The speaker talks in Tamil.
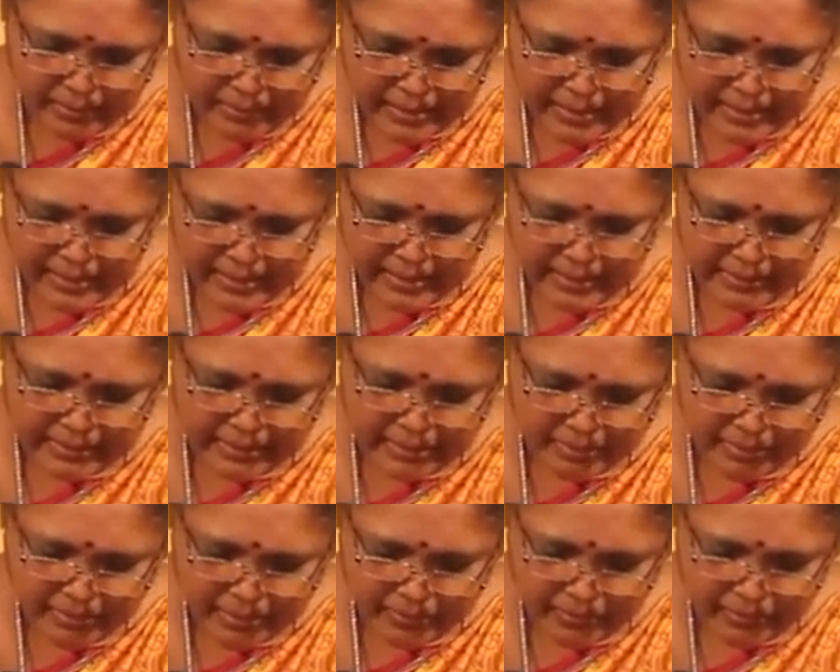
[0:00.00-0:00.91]
நல்லா இந்த
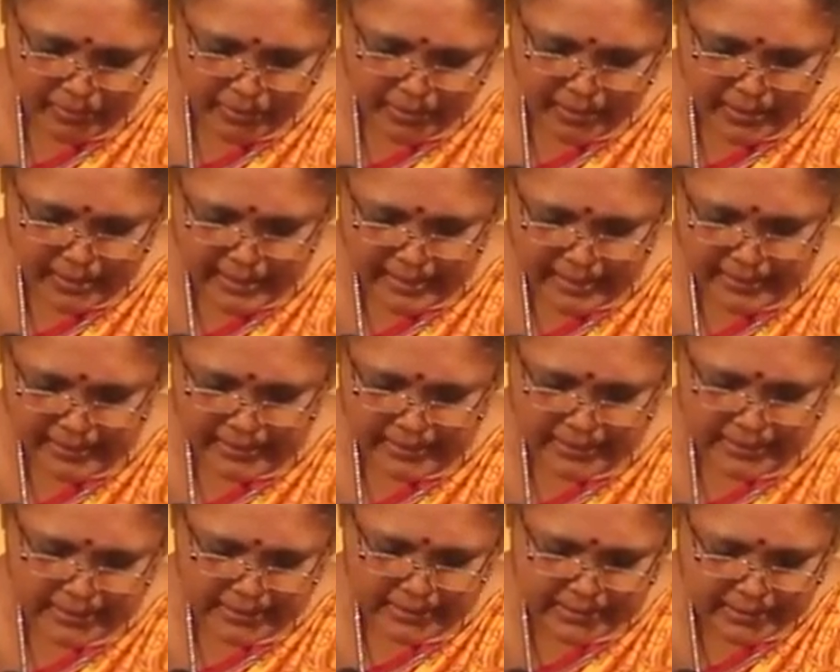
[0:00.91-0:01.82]
மாவோட
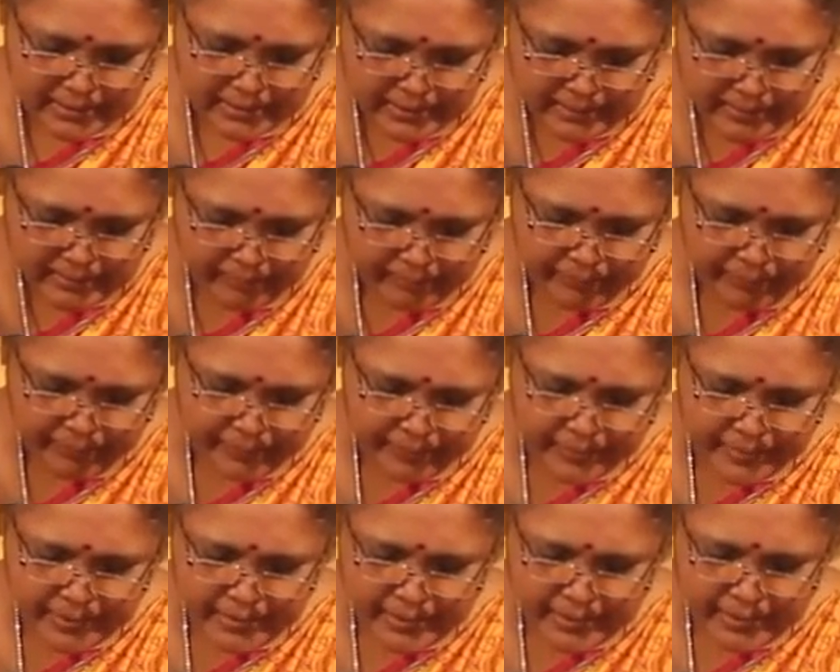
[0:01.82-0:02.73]
கலந்துருச்சு
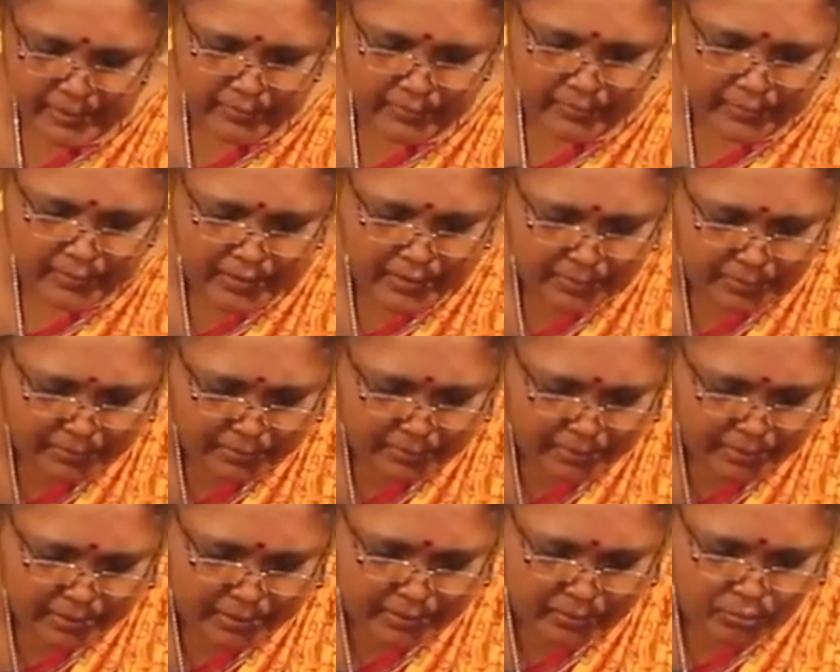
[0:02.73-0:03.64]
இனி வந்து
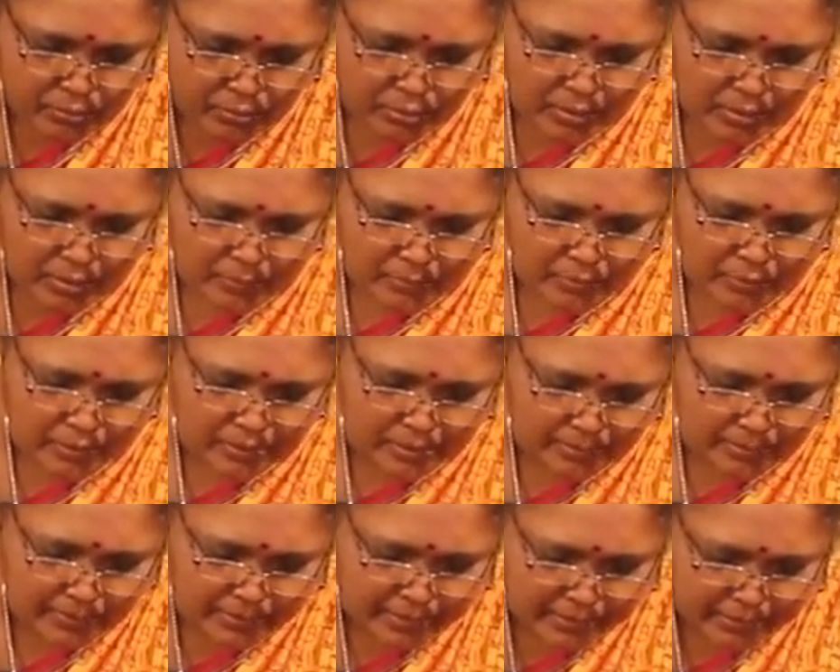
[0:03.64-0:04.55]
நம்மளுக்கு இது உருண்டை பிடிக்கிற
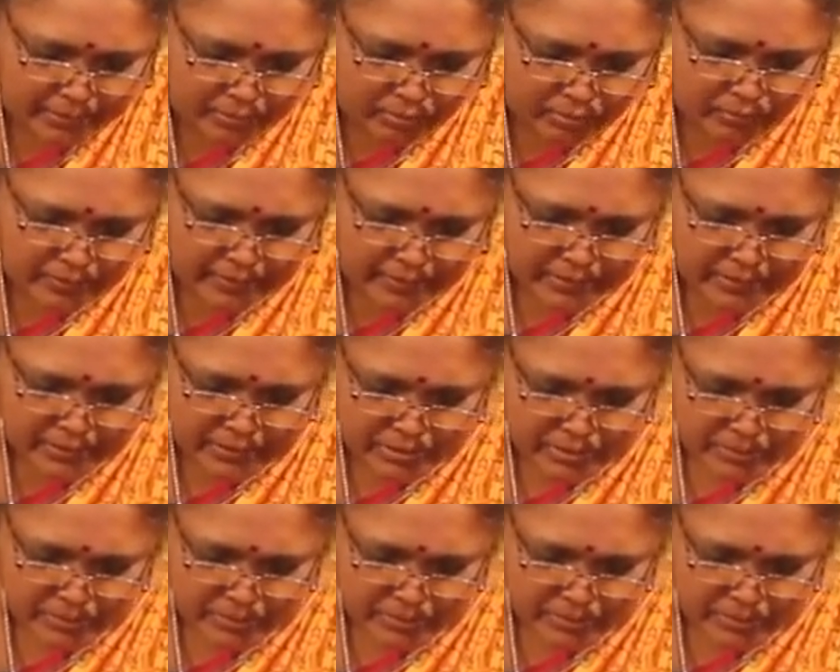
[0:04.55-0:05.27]
பாகத்துக்கும் வந்துருச்சு